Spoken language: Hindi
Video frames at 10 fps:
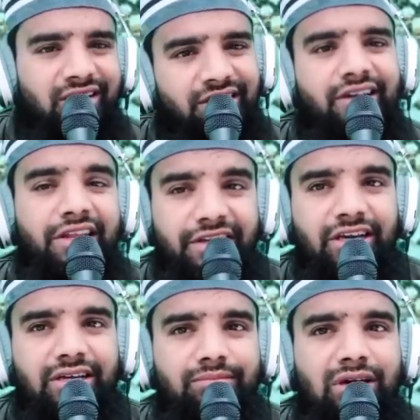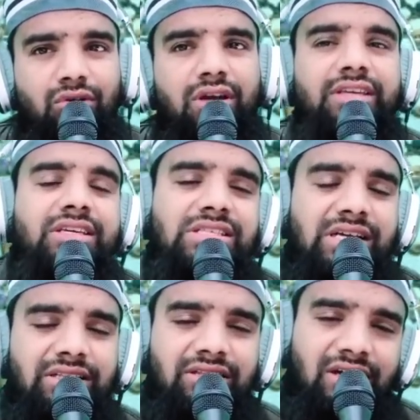अल्लाह ने ले ली अगर मान लो कहीं किसी
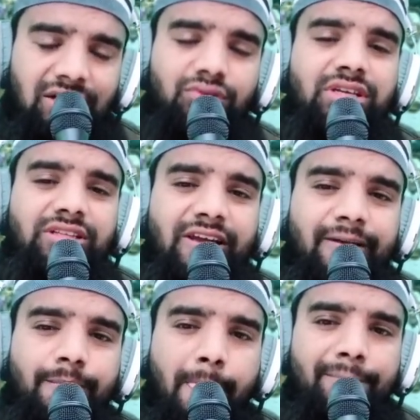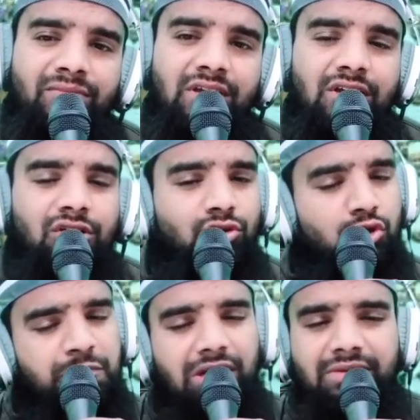का इंतकाल हो जाता है तो
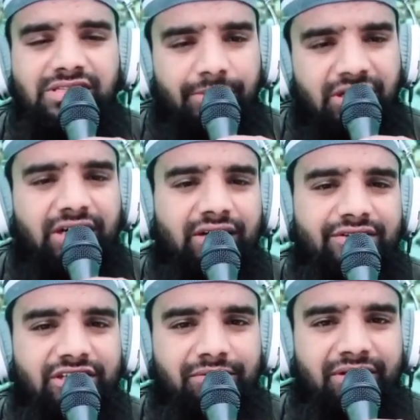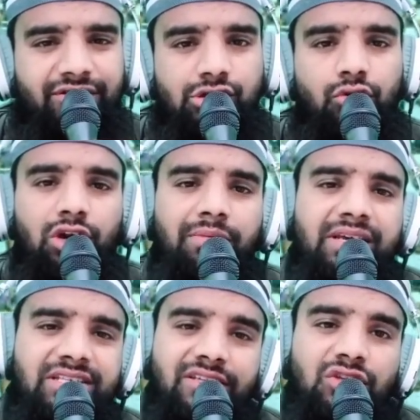उस पर हमें सब्र करना चाहिए मेरे
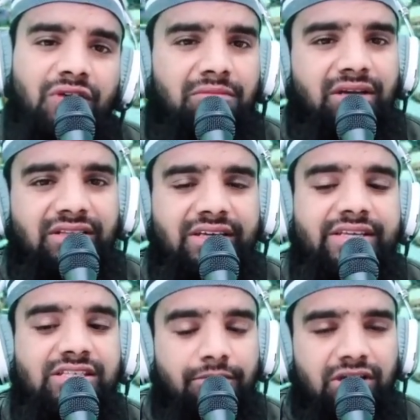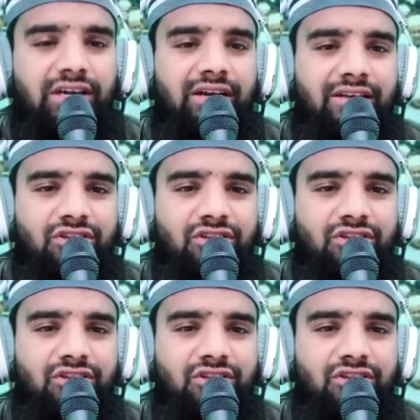इसलिए तो फरमाते हैं कि सब्र करना